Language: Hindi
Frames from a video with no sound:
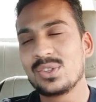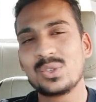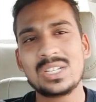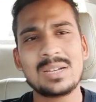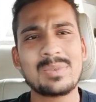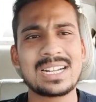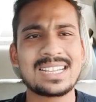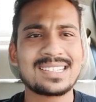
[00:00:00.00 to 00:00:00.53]
तो
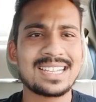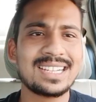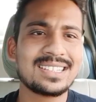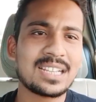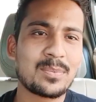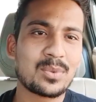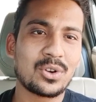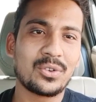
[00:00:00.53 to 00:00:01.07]
ये बड़ा सही
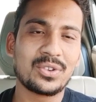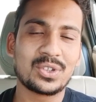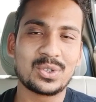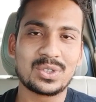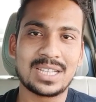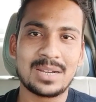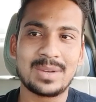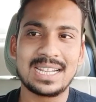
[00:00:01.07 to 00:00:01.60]
सा प्रॉफिट
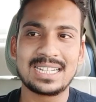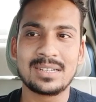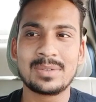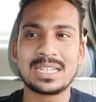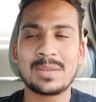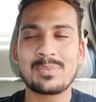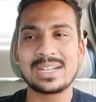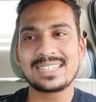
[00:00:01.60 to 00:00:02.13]
होता है भाई कि
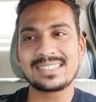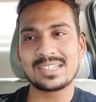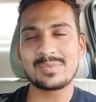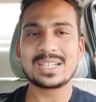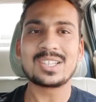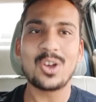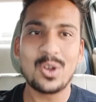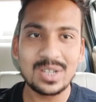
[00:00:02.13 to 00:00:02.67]
मतलब पैसे
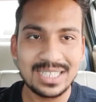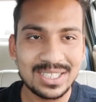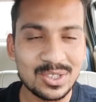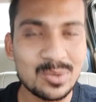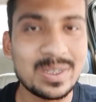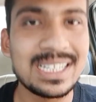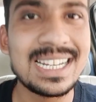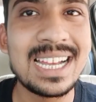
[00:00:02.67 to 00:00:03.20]
बताओ ही नहीं
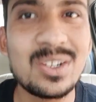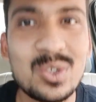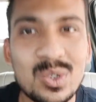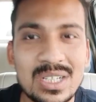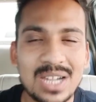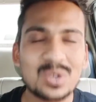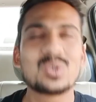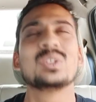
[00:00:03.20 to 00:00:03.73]
तो भैया लोग
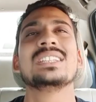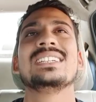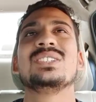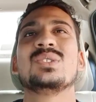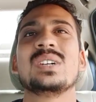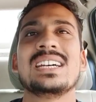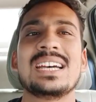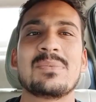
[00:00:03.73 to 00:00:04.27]
ना खुद ही
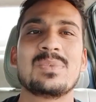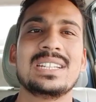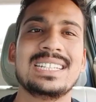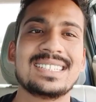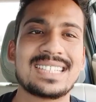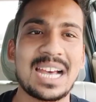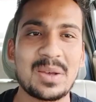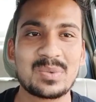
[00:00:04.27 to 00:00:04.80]
जो है अपने
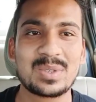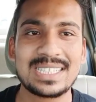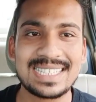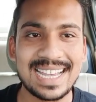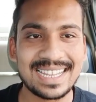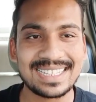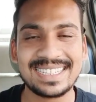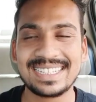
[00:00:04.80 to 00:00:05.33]
हिसाब से
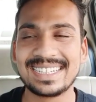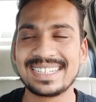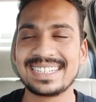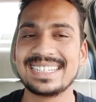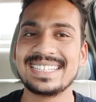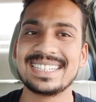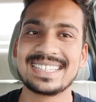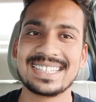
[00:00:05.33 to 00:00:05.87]
ज्यादा ही
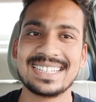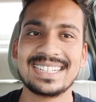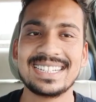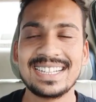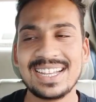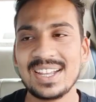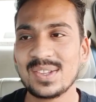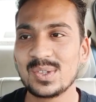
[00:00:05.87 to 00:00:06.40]
करके देते
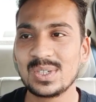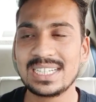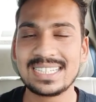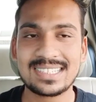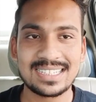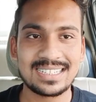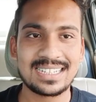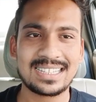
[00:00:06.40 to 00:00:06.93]
हैं तो ये
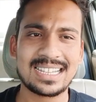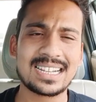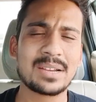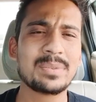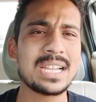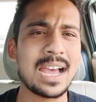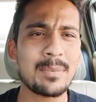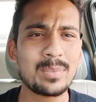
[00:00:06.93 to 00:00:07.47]
सीन रहता है
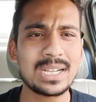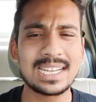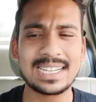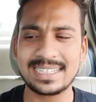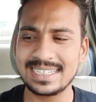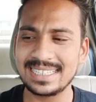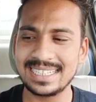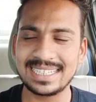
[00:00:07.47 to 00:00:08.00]
कभी आप भी
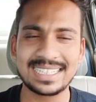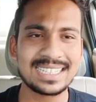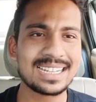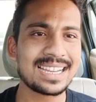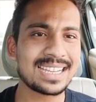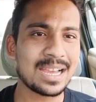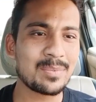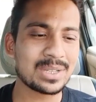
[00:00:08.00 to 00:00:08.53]
करके
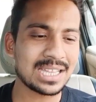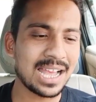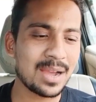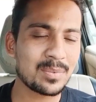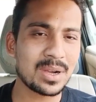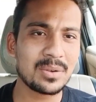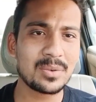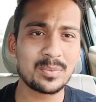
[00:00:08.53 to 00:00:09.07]
देखिएगा क्या पता
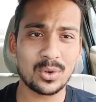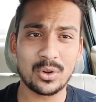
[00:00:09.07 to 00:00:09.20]
आपका भी